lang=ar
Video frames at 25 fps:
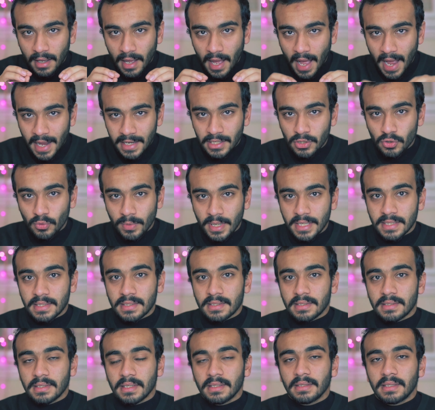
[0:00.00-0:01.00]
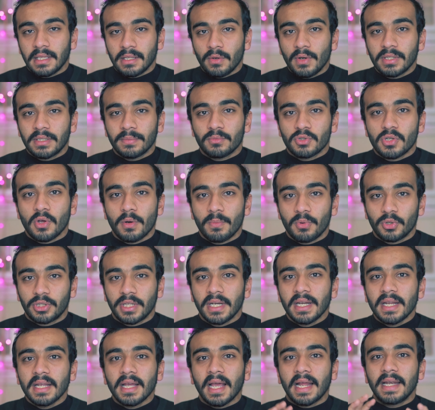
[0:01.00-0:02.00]
عايزه بس يعني انت دلوقتي مصور
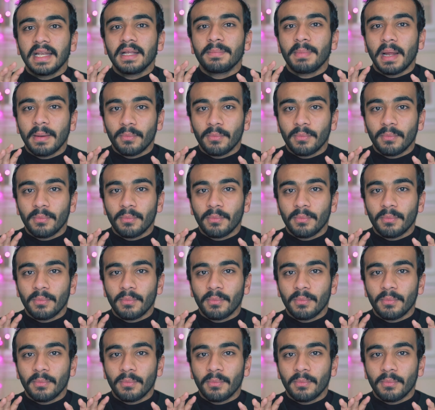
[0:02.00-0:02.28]
بورتريه خليك